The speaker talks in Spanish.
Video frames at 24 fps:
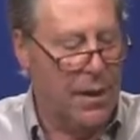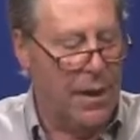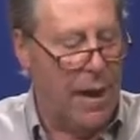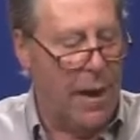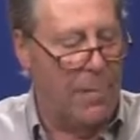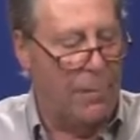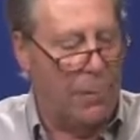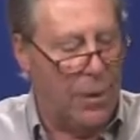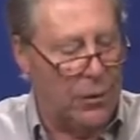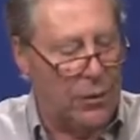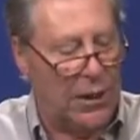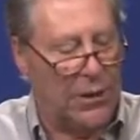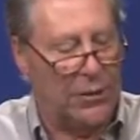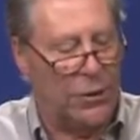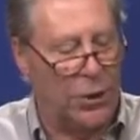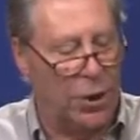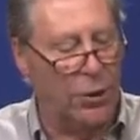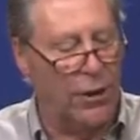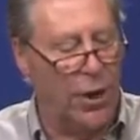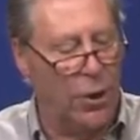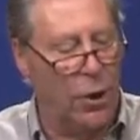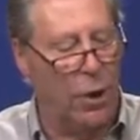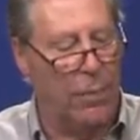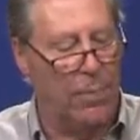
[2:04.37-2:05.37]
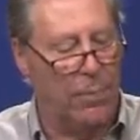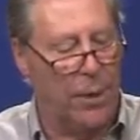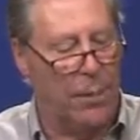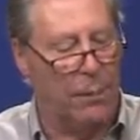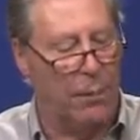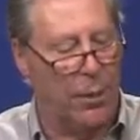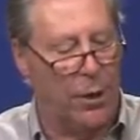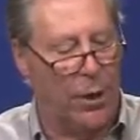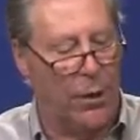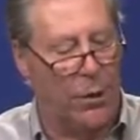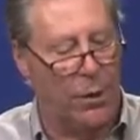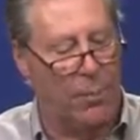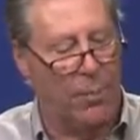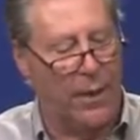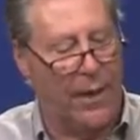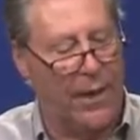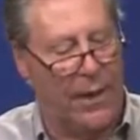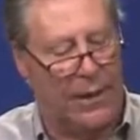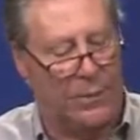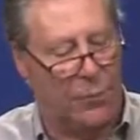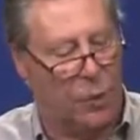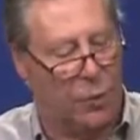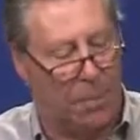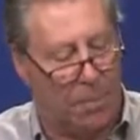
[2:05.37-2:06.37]
La explotación del hombre por el hombre y
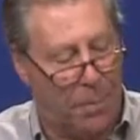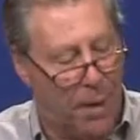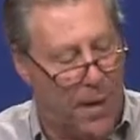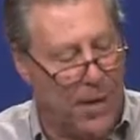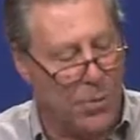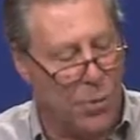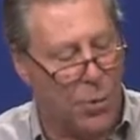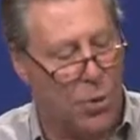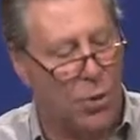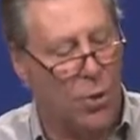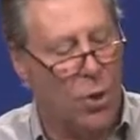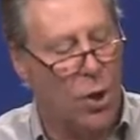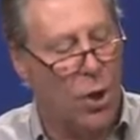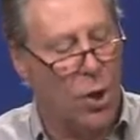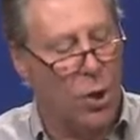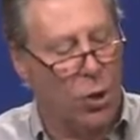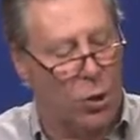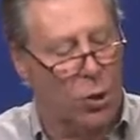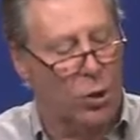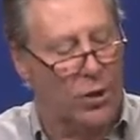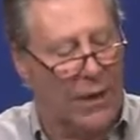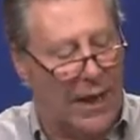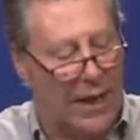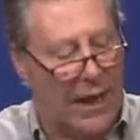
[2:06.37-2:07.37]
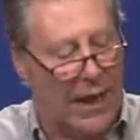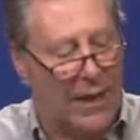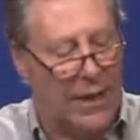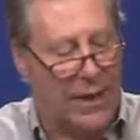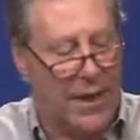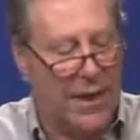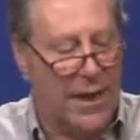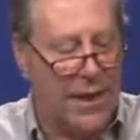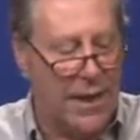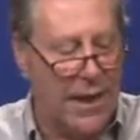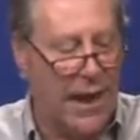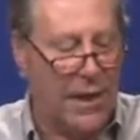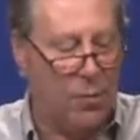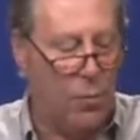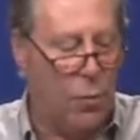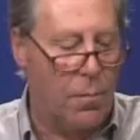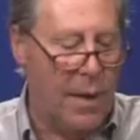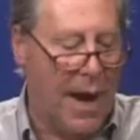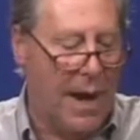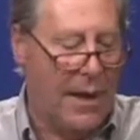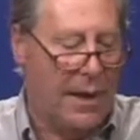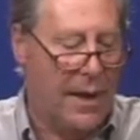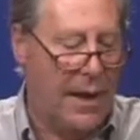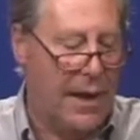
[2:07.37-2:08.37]
el atropello contra la dignidad
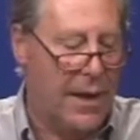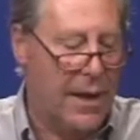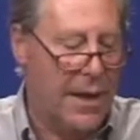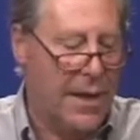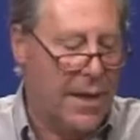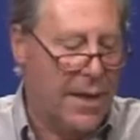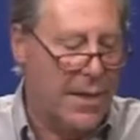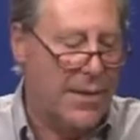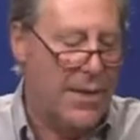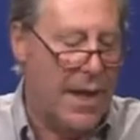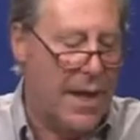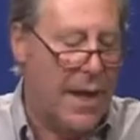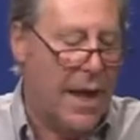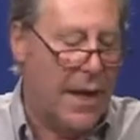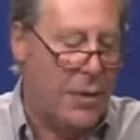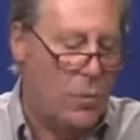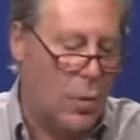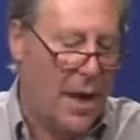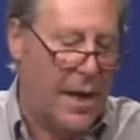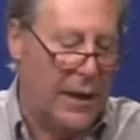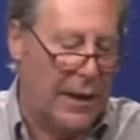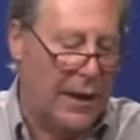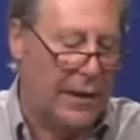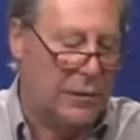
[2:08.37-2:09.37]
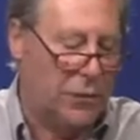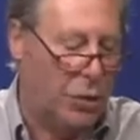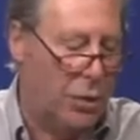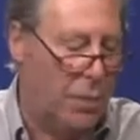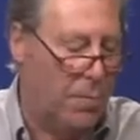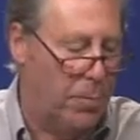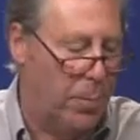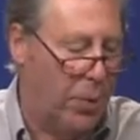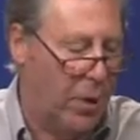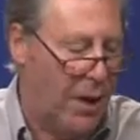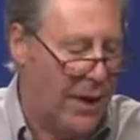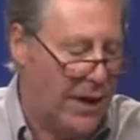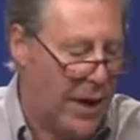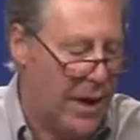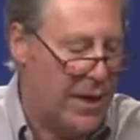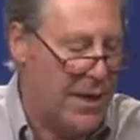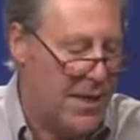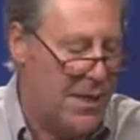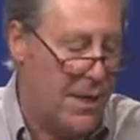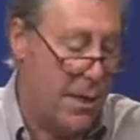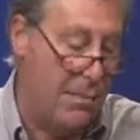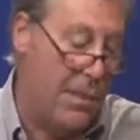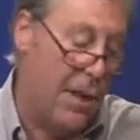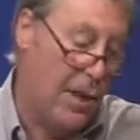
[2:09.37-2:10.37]
humana. Y si hay alguna razón por la que
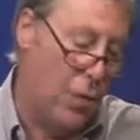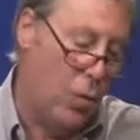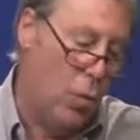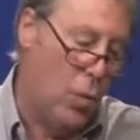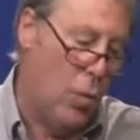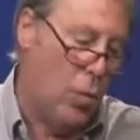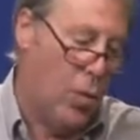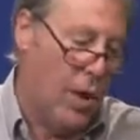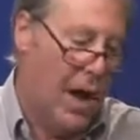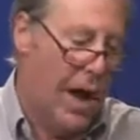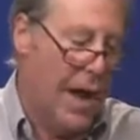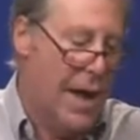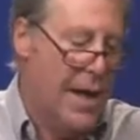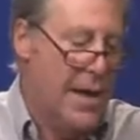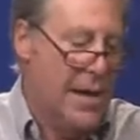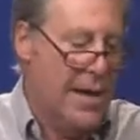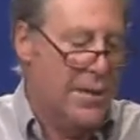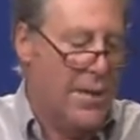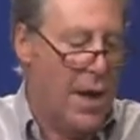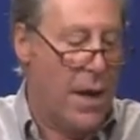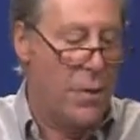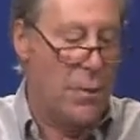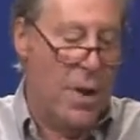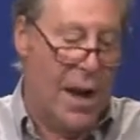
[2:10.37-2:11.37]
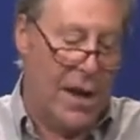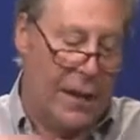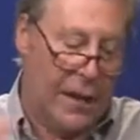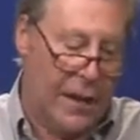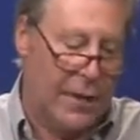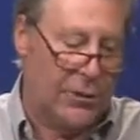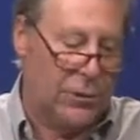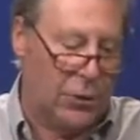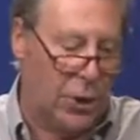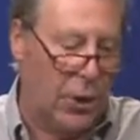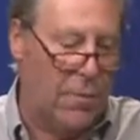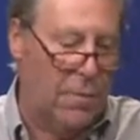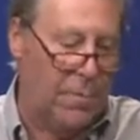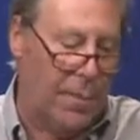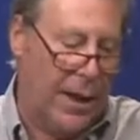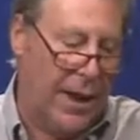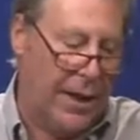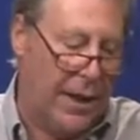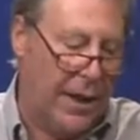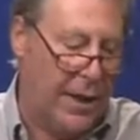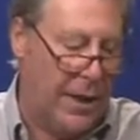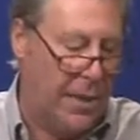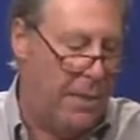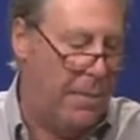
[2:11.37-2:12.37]
aquí se me juzga, si hay una razón
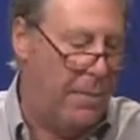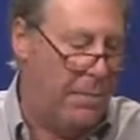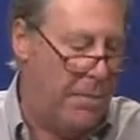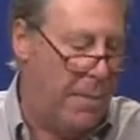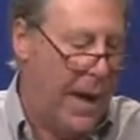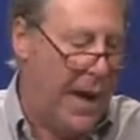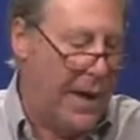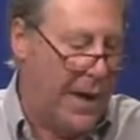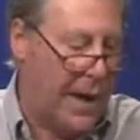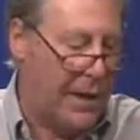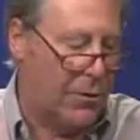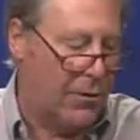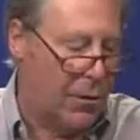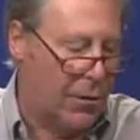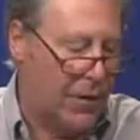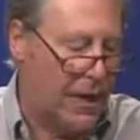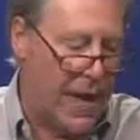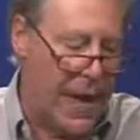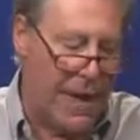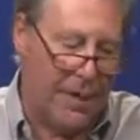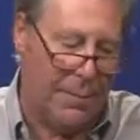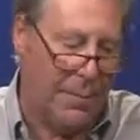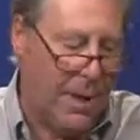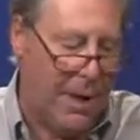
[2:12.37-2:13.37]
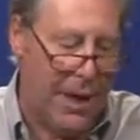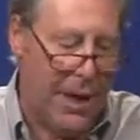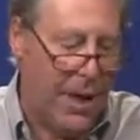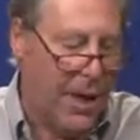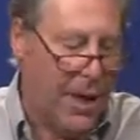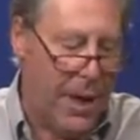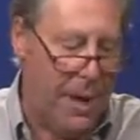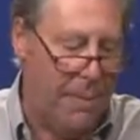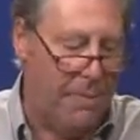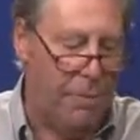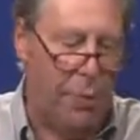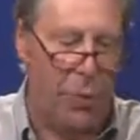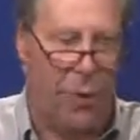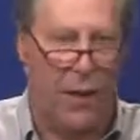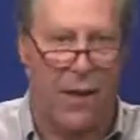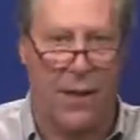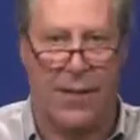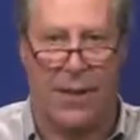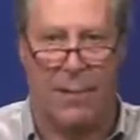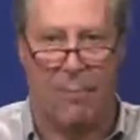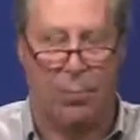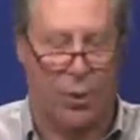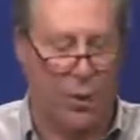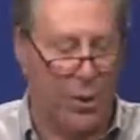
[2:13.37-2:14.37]
para la que van a condenarme, es por
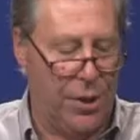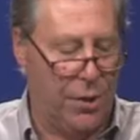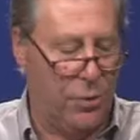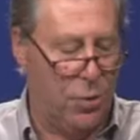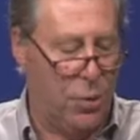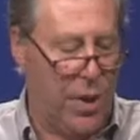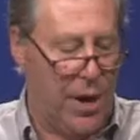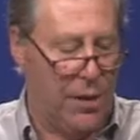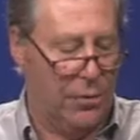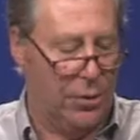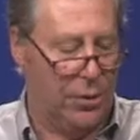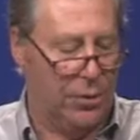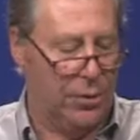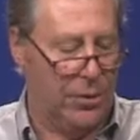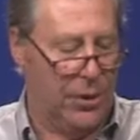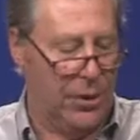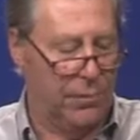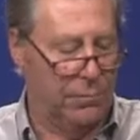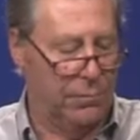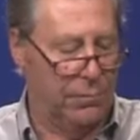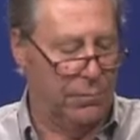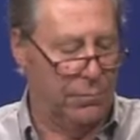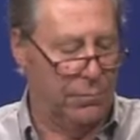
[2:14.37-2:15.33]
esa, por ninguna otra.